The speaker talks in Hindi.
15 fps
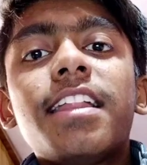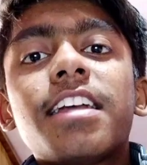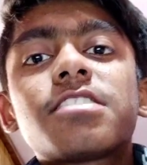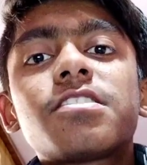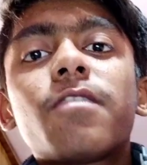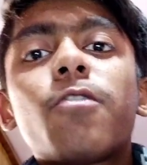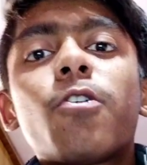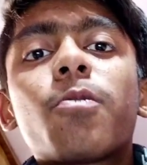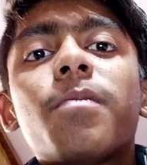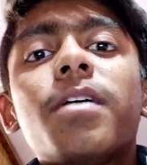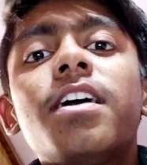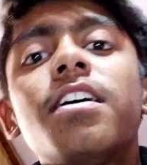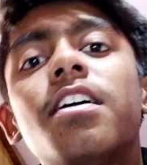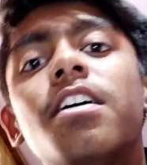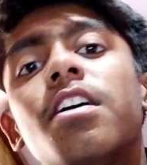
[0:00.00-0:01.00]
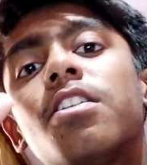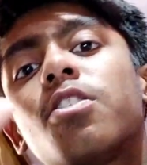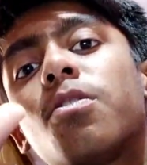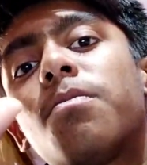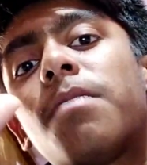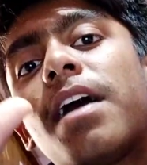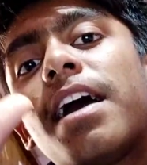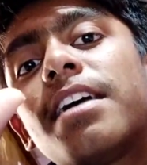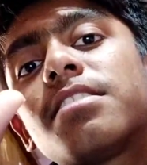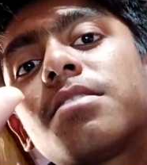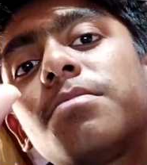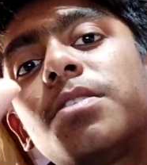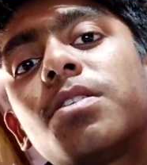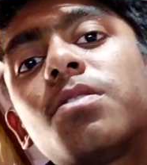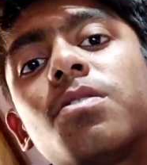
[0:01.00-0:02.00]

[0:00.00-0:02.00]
हैं नेक्स्ट ब्लॉग में तो बाय सभी